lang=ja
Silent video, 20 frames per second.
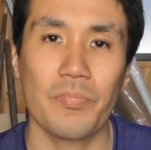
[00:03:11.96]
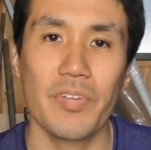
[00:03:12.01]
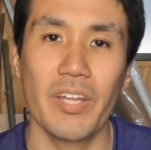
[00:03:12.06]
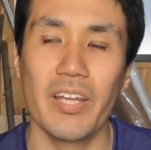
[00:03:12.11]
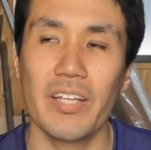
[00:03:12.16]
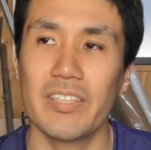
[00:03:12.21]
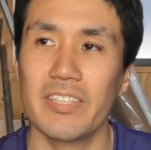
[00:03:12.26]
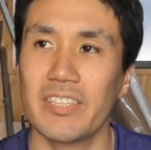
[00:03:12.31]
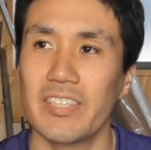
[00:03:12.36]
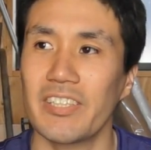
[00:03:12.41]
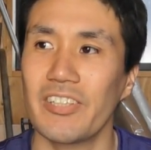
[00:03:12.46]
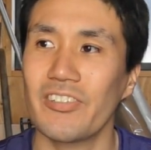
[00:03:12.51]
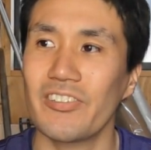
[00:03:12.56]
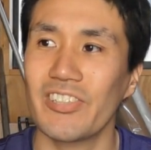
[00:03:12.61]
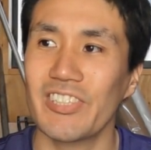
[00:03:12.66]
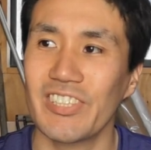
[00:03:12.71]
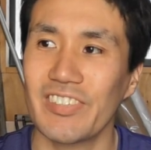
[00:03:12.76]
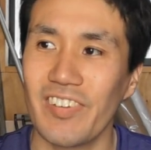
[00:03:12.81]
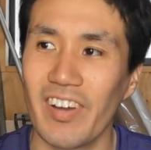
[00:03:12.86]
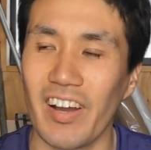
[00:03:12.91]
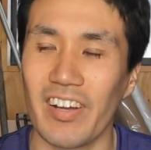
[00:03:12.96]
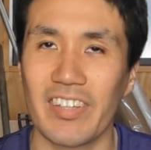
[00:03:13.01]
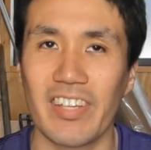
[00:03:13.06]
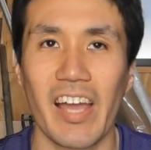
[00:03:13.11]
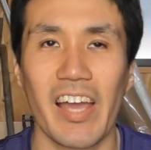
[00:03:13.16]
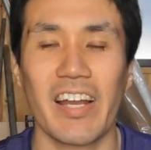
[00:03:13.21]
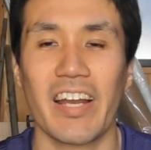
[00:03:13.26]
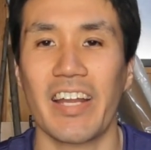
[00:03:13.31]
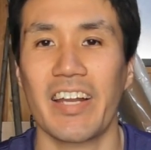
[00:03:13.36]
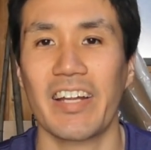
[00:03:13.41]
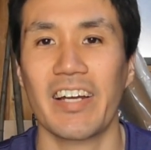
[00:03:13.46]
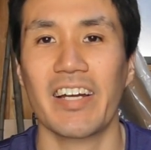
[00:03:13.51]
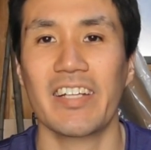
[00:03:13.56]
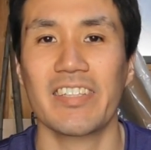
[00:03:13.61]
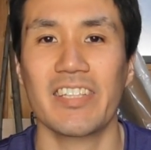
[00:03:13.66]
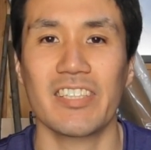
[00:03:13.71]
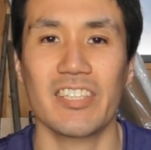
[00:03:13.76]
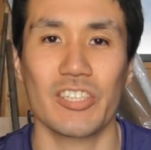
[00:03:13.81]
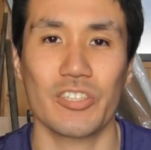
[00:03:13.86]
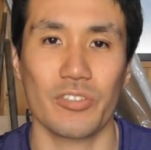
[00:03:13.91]
で、次の年は耐えられな
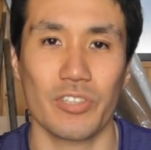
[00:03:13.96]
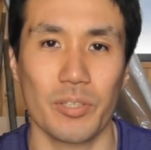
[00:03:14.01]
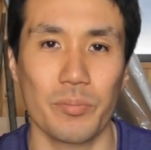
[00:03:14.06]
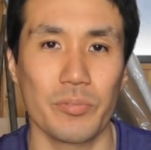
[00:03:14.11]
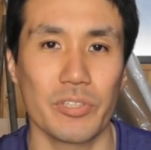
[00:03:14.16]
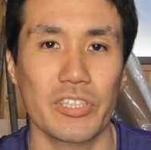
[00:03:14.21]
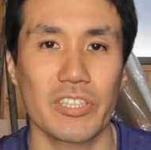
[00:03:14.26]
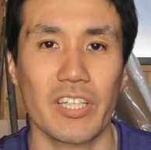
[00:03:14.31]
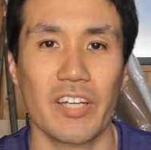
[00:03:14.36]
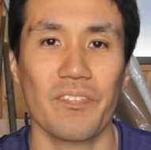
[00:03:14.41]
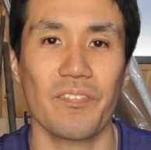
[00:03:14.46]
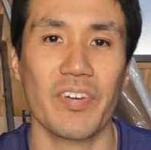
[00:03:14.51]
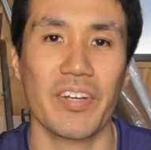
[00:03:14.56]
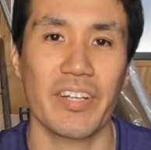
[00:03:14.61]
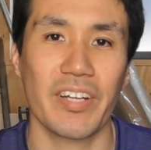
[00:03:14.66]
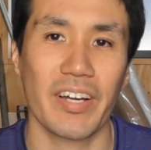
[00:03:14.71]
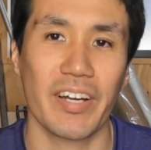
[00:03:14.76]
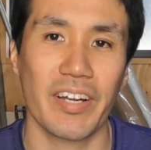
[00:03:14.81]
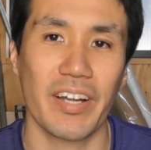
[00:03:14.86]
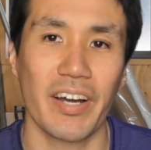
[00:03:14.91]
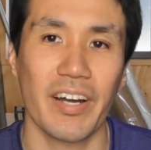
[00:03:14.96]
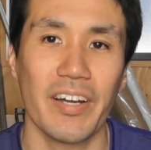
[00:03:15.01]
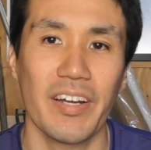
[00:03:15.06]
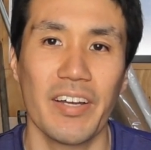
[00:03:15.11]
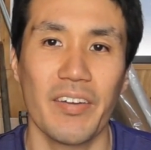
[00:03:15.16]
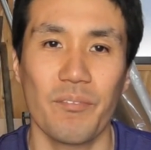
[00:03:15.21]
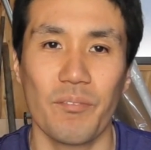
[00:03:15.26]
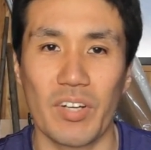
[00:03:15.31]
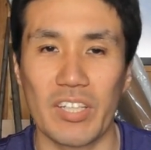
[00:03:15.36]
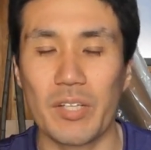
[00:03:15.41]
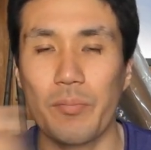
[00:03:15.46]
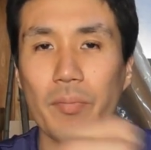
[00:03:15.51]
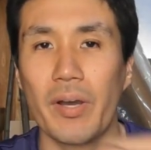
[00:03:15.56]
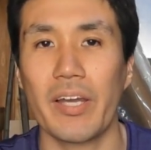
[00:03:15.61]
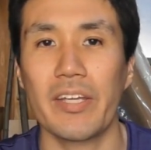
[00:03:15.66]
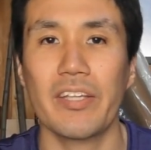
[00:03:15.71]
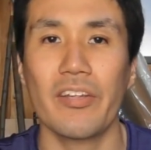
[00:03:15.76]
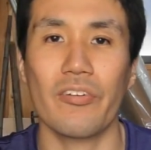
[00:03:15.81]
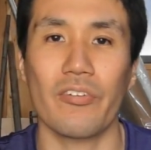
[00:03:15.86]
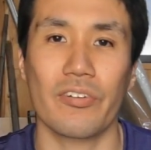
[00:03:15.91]
かったんでしょうね。虫がいっぱいだから。また
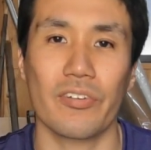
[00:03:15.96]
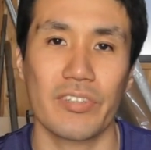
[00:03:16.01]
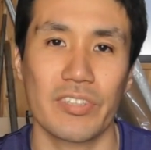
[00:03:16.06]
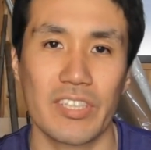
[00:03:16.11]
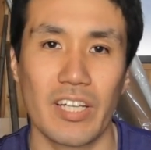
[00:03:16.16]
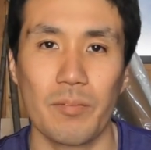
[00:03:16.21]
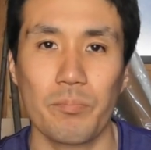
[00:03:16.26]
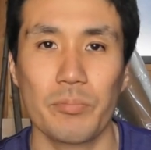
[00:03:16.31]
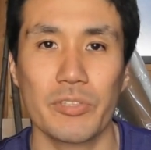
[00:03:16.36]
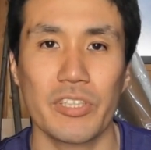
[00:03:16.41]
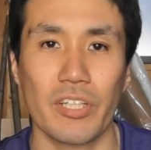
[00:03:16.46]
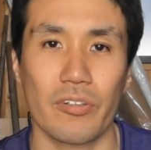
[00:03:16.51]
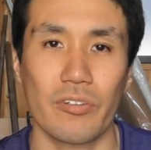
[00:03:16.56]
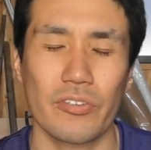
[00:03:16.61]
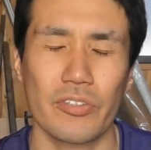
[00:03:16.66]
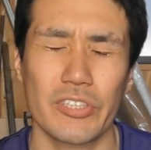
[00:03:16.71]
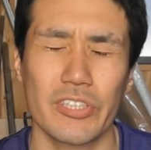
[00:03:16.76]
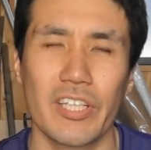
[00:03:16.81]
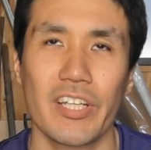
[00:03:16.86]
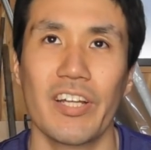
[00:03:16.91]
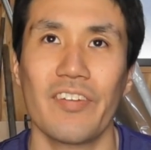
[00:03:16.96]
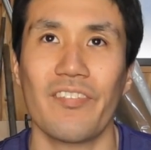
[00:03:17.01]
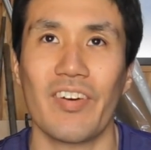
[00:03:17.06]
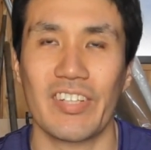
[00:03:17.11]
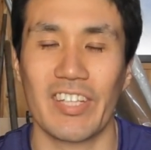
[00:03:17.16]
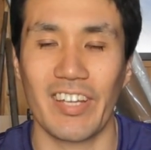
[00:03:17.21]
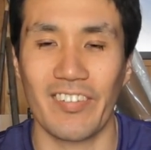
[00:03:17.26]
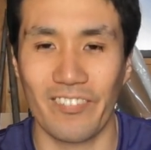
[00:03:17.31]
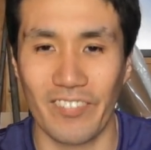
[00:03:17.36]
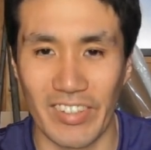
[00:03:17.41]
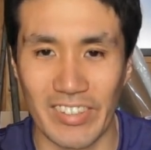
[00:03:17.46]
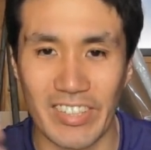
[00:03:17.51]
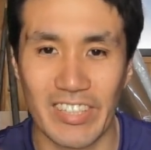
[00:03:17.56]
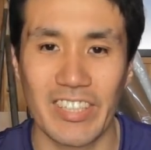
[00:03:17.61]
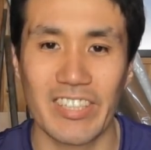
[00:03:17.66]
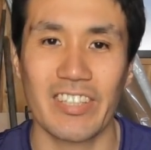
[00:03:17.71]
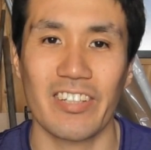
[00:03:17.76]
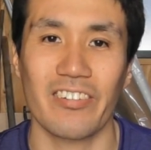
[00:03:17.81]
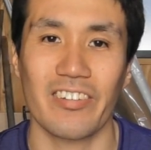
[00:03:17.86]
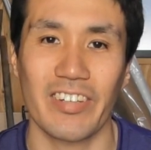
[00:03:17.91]
撒いたの。散布したの。そしたらまたいっぱい出
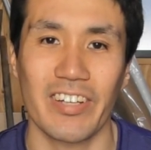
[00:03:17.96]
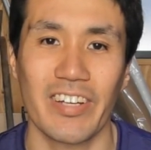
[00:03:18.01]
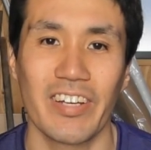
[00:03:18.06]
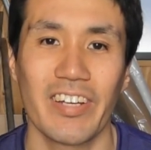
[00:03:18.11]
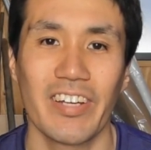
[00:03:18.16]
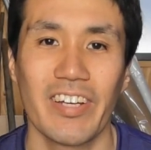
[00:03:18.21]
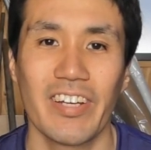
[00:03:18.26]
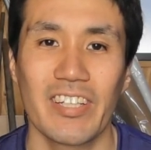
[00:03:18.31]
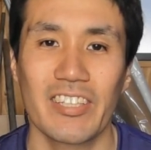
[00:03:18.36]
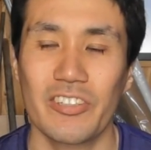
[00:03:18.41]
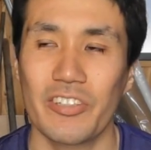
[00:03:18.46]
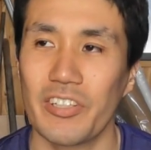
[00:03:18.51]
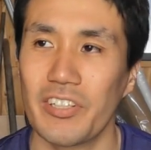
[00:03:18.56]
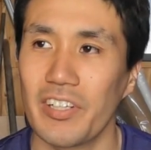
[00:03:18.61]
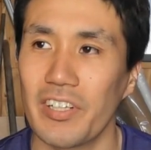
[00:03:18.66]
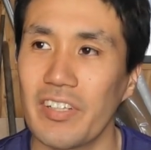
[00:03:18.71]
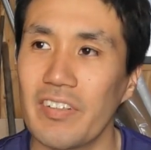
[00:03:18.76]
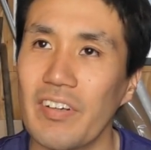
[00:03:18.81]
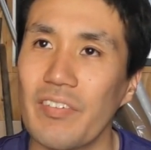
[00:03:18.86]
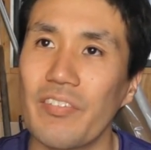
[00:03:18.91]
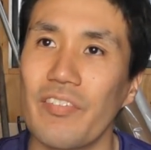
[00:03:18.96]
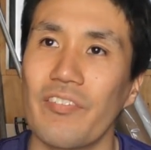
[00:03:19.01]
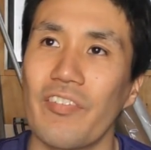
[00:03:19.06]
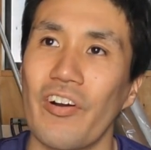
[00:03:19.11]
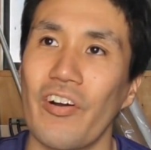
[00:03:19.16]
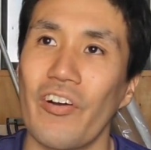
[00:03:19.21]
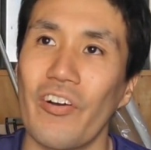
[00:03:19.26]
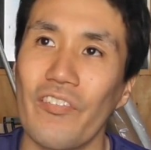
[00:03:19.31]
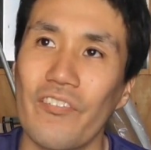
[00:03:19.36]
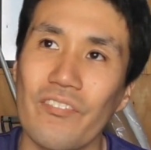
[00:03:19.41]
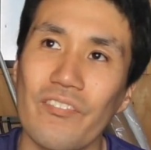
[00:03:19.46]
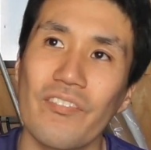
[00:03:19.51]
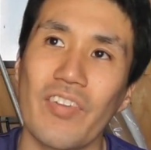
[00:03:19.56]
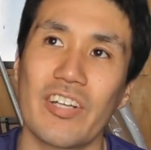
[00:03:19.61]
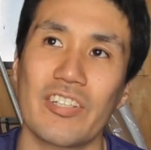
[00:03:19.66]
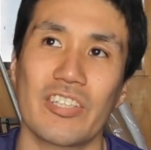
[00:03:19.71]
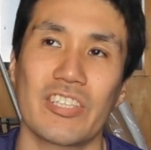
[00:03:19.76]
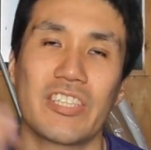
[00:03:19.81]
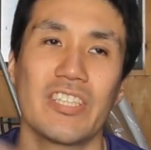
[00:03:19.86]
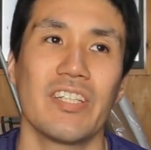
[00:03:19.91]
てきたのね。それからはもう
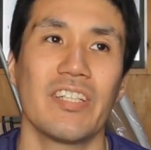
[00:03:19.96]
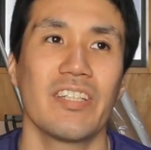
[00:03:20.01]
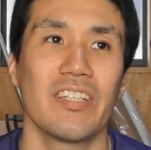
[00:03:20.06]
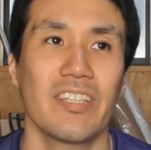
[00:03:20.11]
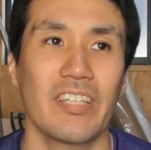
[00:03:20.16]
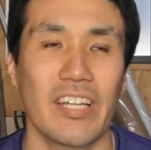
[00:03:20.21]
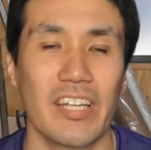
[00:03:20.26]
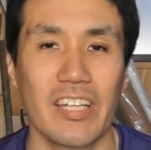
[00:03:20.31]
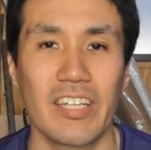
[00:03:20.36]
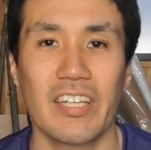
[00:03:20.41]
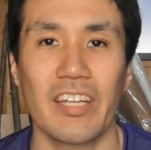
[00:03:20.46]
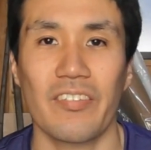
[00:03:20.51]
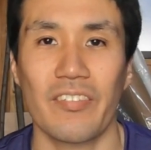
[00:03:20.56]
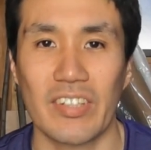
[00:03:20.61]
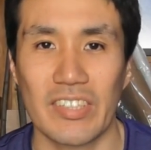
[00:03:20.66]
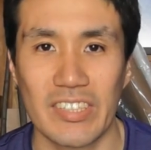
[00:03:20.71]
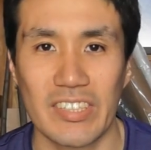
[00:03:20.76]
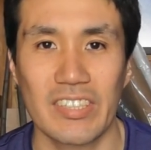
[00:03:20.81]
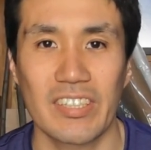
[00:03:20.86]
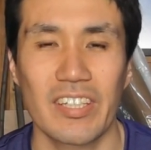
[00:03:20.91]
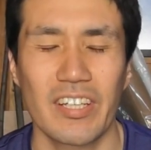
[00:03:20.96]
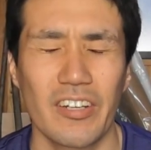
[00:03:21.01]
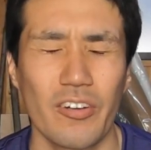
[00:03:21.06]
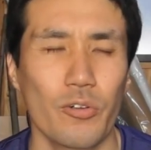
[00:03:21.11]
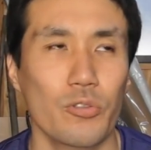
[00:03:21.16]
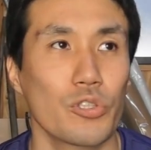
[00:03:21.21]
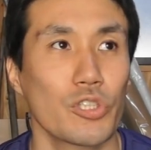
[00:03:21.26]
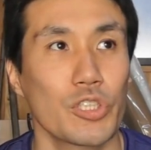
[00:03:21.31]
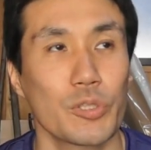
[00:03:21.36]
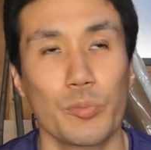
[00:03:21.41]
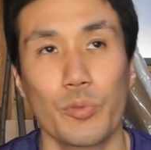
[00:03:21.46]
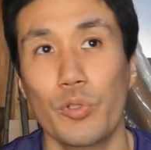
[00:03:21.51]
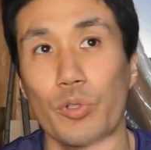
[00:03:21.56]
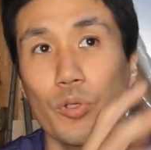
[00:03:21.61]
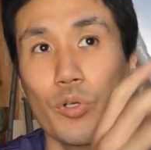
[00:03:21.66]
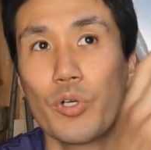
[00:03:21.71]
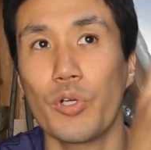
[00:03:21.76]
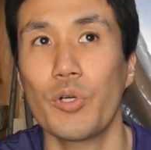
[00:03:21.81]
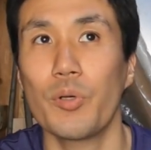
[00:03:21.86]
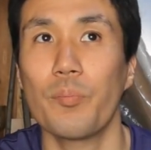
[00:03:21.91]
毎年出てきてます。今年
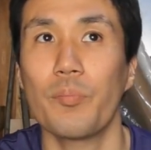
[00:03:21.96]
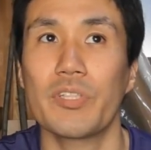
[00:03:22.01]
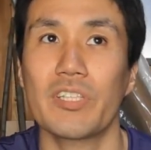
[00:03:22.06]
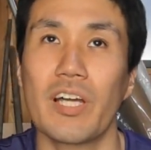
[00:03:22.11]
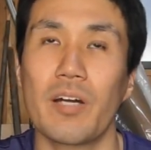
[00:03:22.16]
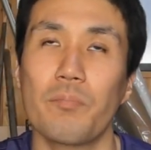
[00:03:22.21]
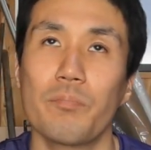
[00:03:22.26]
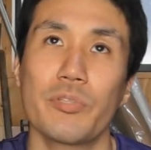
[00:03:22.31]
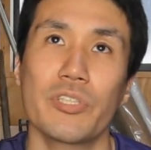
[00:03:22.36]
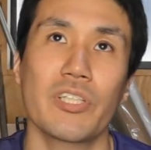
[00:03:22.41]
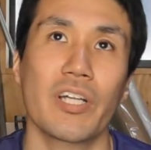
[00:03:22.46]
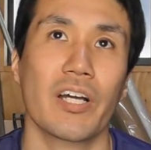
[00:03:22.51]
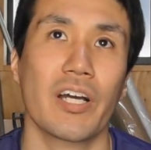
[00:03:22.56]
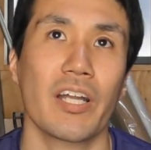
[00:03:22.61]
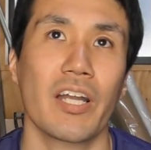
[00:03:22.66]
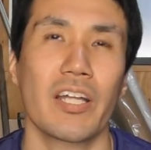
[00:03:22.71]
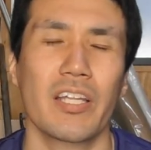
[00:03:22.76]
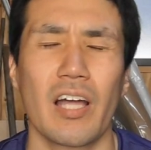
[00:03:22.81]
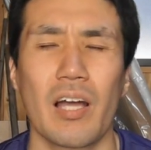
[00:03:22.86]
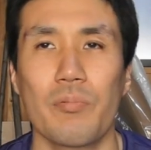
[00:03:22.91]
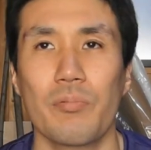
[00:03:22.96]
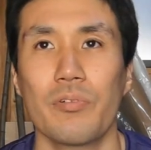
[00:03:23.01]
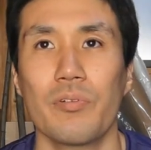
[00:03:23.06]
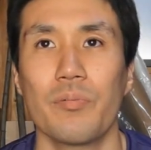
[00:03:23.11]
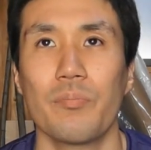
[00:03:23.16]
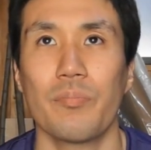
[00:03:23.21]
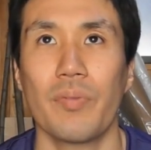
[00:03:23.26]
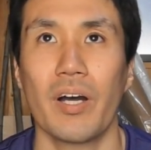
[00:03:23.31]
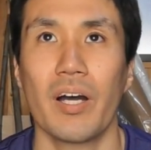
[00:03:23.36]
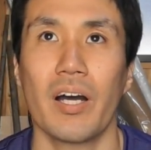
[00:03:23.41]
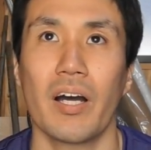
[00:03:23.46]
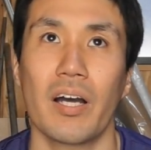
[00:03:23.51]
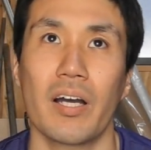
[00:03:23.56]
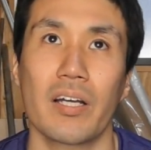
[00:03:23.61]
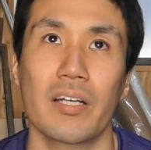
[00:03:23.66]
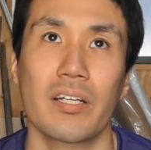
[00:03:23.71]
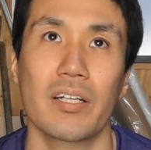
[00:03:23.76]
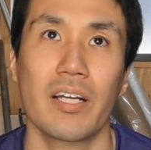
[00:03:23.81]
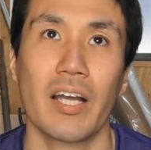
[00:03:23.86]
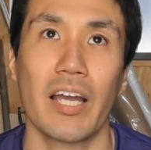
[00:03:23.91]
も散布したから多分
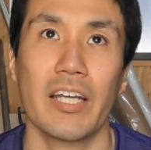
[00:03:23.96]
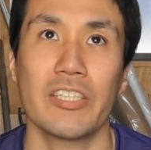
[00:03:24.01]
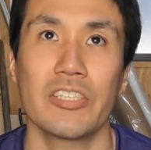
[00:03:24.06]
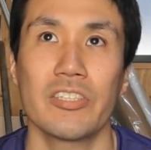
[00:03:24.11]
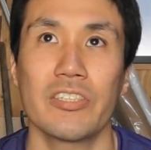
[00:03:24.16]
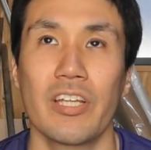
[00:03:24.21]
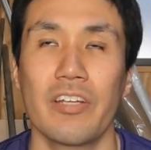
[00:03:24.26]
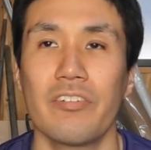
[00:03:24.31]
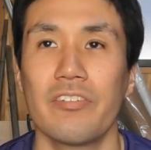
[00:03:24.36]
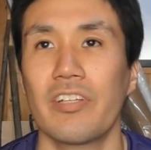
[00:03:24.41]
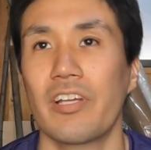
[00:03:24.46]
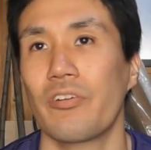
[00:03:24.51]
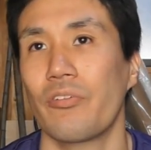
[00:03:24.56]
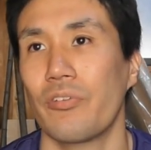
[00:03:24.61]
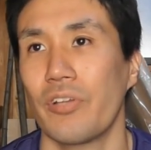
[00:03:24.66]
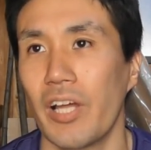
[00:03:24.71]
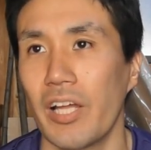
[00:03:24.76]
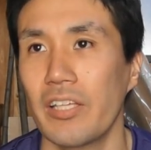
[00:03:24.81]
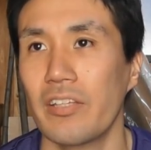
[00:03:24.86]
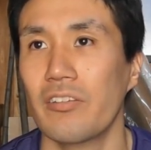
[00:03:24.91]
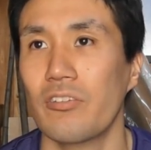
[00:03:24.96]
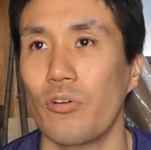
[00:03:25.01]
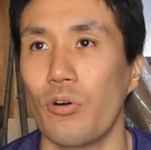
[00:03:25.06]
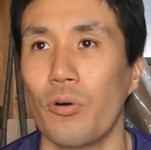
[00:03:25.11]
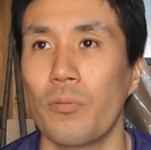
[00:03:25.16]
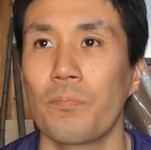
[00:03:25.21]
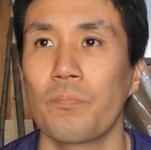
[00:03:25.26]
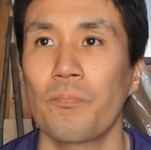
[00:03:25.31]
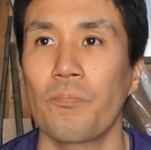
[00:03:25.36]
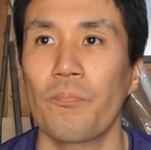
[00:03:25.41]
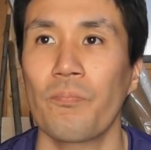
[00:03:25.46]
まあ害虫出るんだろうなと